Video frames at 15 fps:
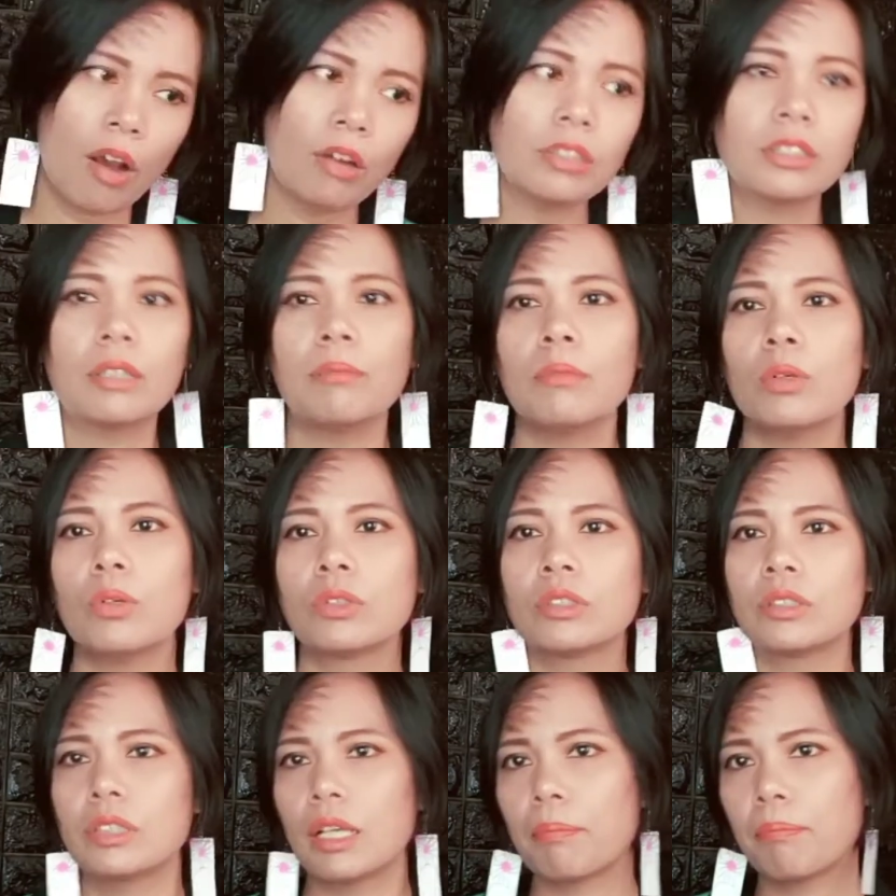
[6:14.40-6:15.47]
องสมุด
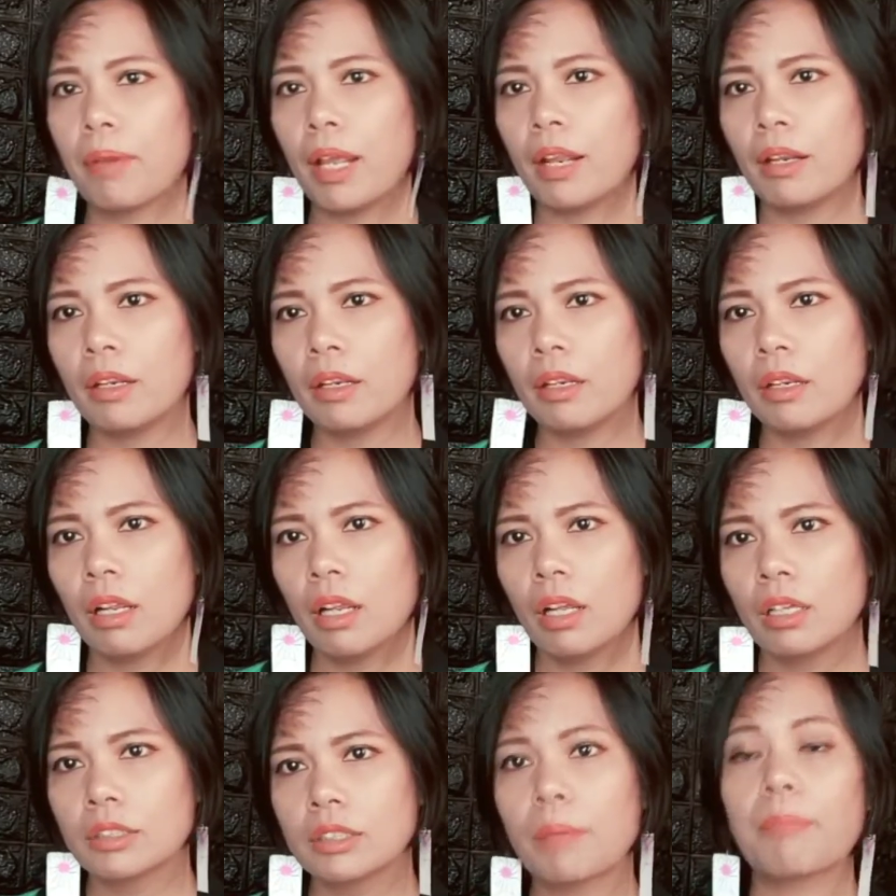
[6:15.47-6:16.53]
จัดเป็น
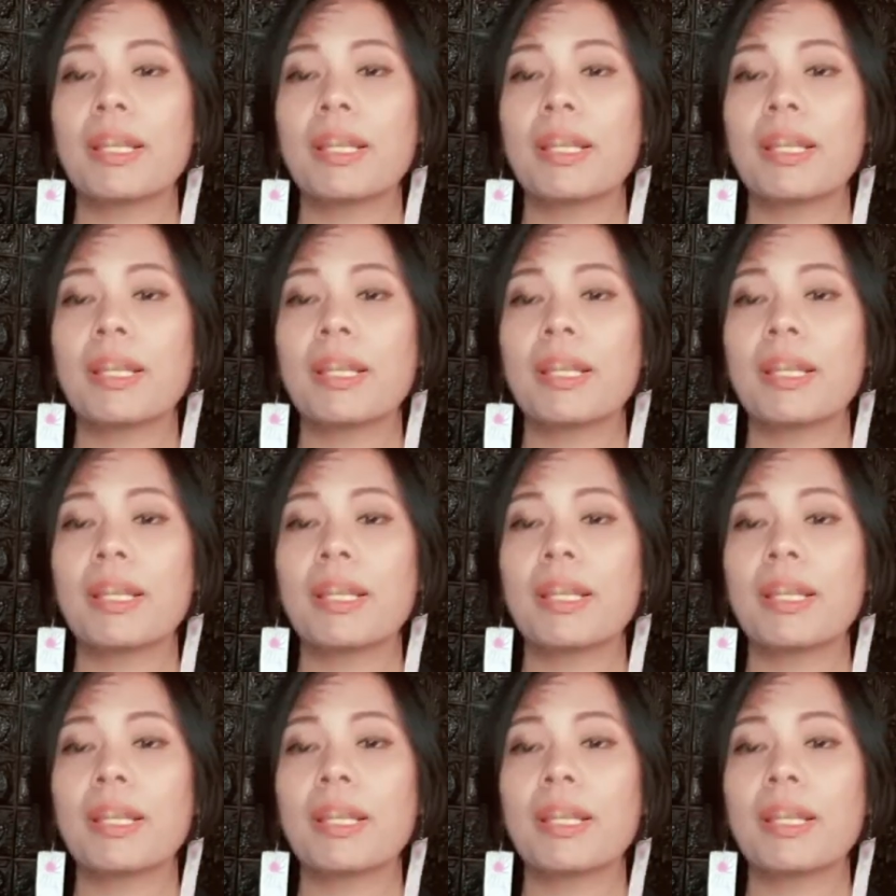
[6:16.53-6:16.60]
สั